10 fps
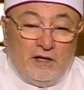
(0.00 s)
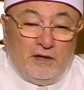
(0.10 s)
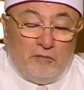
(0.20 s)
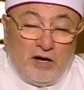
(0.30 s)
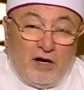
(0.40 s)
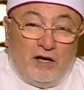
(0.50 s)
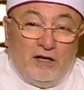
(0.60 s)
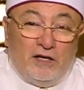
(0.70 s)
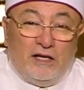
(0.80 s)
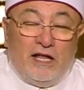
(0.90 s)

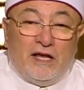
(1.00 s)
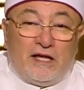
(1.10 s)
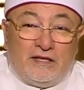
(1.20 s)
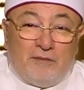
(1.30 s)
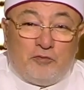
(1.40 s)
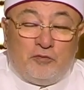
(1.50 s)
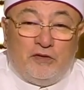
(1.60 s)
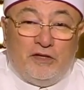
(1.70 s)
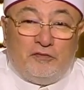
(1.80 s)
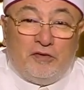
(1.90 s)
المقال اللي انا كتبته
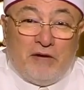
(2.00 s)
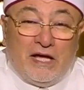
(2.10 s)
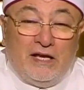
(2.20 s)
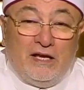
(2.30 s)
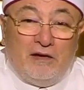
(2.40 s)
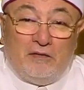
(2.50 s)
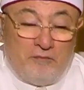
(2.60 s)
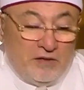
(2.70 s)
في في المجله